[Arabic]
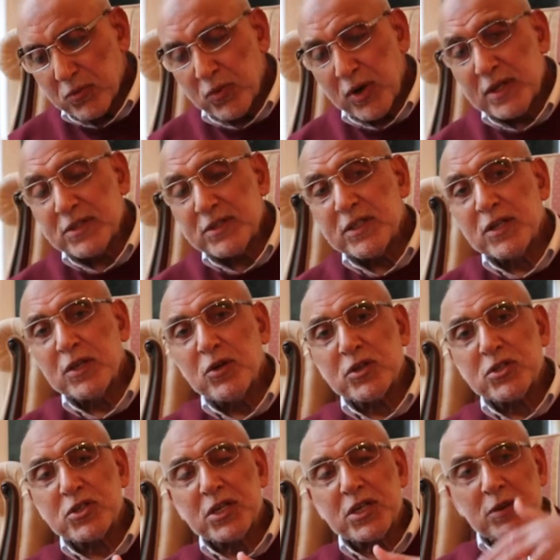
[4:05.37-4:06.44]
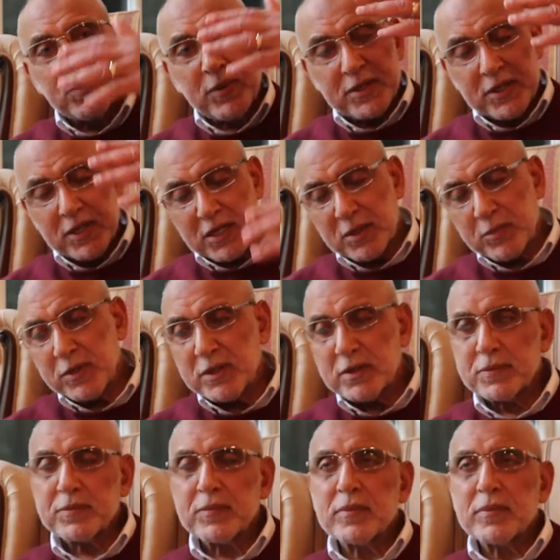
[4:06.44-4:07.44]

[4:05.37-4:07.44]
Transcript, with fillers: والدي اللي هو الشيخ البنا الكبير